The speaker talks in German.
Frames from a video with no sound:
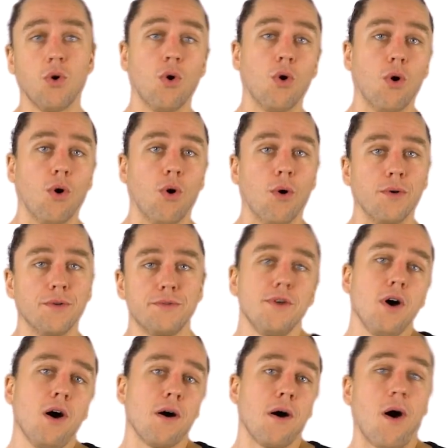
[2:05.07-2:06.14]
Und
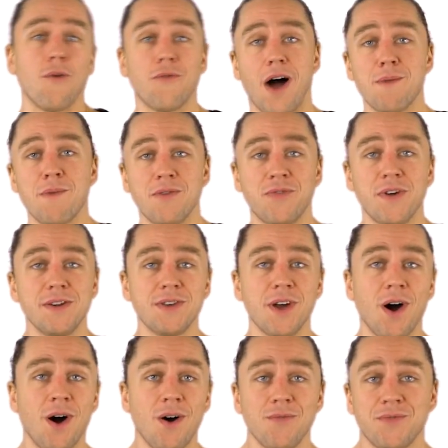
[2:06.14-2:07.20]
ja, auf einmal fällt
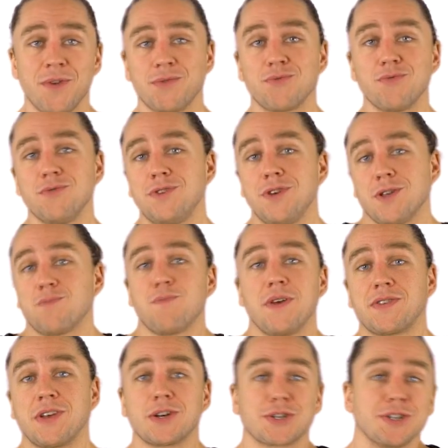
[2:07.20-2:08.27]
dir auf, dass du dich jetzt
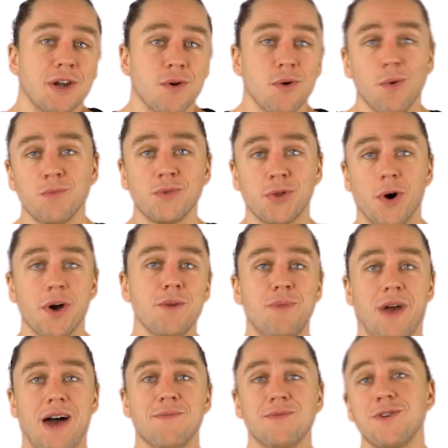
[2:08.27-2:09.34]
besser schnell um eine neue
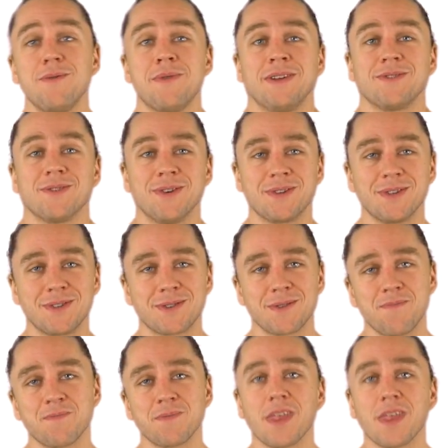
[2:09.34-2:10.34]
Bleibe kümmern solltest.